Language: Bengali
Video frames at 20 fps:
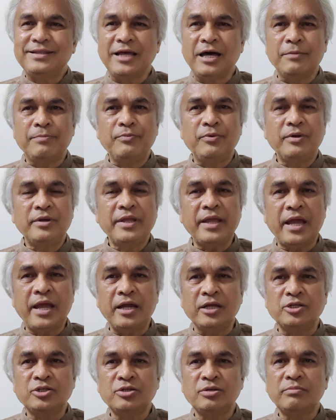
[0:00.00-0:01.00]
তারপরে
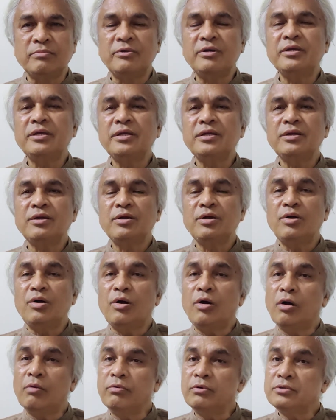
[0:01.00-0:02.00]
এক সময়
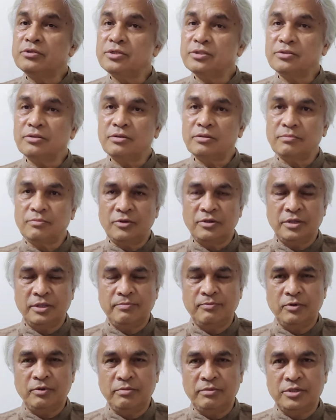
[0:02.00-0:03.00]
অবচেতন
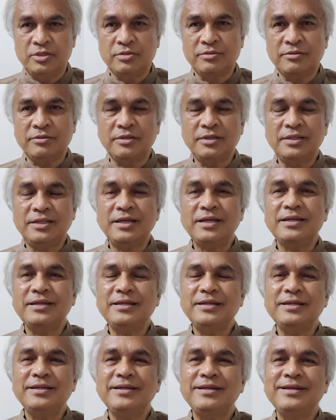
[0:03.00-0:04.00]
মনে প্রবেশ করতে
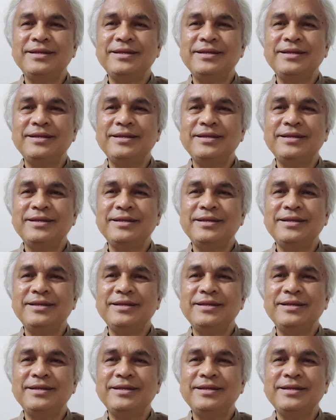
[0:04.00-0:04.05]
থাকে